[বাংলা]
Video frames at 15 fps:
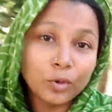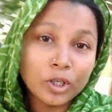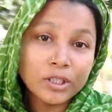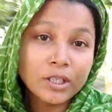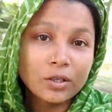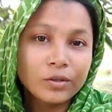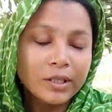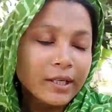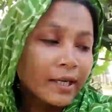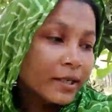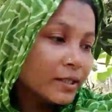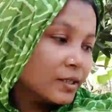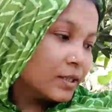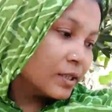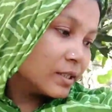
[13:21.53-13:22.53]
মজা করে
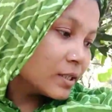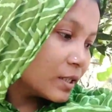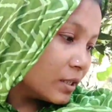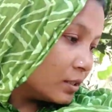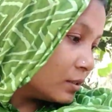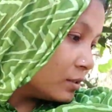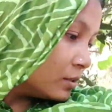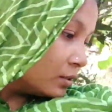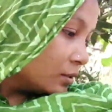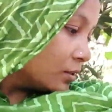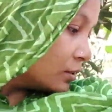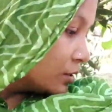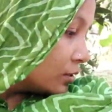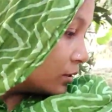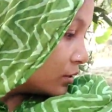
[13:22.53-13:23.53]
খাচ্ছে আজকে
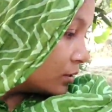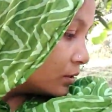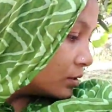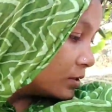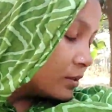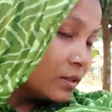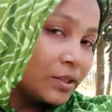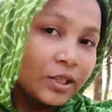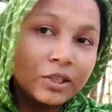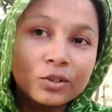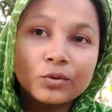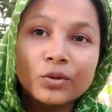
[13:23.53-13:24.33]
শেষ